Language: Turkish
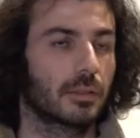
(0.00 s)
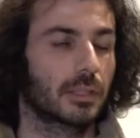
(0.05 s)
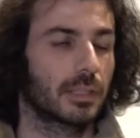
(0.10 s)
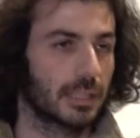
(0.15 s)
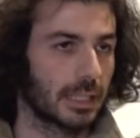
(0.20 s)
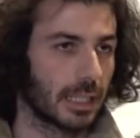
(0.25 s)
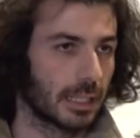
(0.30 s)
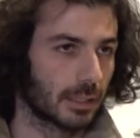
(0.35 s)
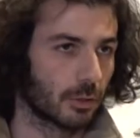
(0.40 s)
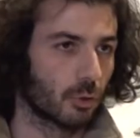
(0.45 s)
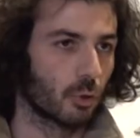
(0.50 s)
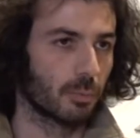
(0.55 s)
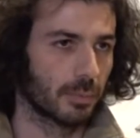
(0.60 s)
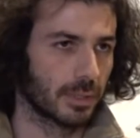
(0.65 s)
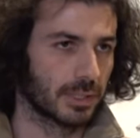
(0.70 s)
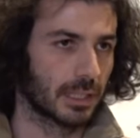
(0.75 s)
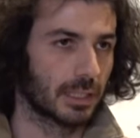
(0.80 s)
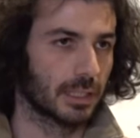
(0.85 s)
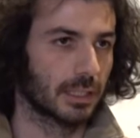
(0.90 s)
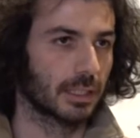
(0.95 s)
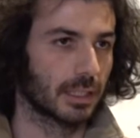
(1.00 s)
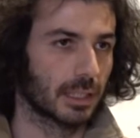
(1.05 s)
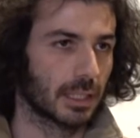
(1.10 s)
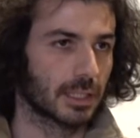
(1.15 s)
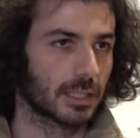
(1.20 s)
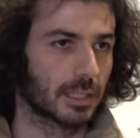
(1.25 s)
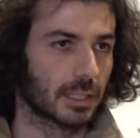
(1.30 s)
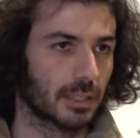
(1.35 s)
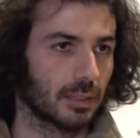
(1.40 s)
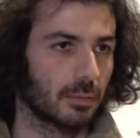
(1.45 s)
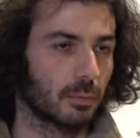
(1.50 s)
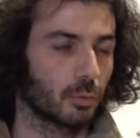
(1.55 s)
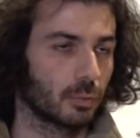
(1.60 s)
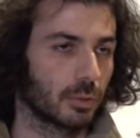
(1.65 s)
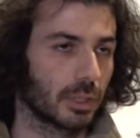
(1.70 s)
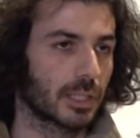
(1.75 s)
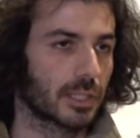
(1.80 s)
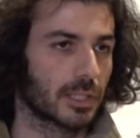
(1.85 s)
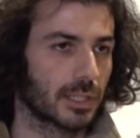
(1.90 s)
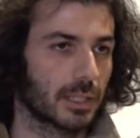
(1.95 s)
Giderken Öpmeseydin Keşke'de
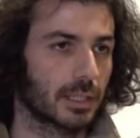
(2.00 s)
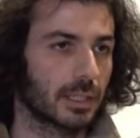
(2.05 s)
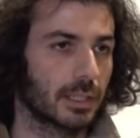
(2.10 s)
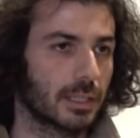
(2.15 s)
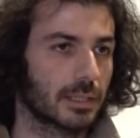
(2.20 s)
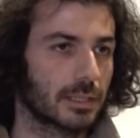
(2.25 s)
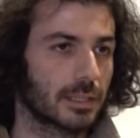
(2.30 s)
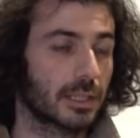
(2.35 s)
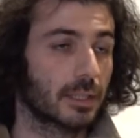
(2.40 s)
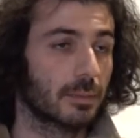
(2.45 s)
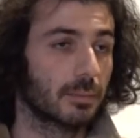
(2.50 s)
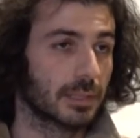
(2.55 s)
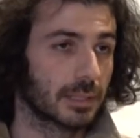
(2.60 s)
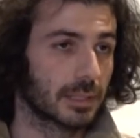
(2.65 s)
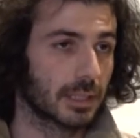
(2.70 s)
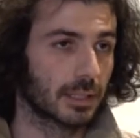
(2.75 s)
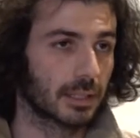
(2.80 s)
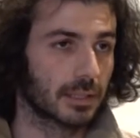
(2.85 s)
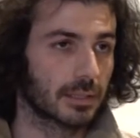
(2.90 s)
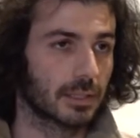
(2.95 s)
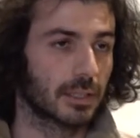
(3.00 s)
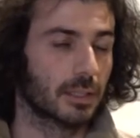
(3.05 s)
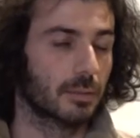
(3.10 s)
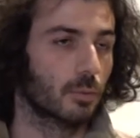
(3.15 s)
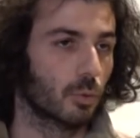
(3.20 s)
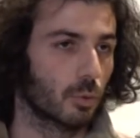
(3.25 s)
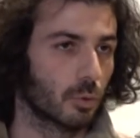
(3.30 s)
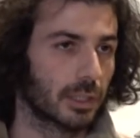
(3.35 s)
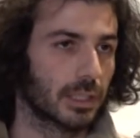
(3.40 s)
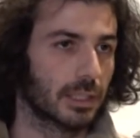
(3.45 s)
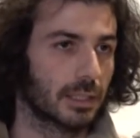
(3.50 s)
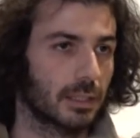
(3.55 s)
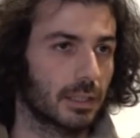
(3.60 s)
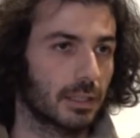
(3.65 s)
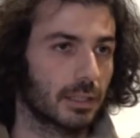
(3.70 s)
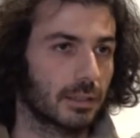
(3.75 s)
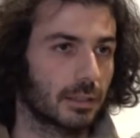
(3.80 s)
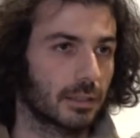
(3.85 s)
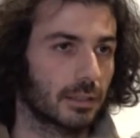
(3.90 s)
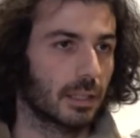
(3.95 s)
bulunan şiirleriniz 2008-2012
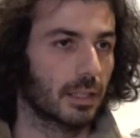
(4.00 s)
yılların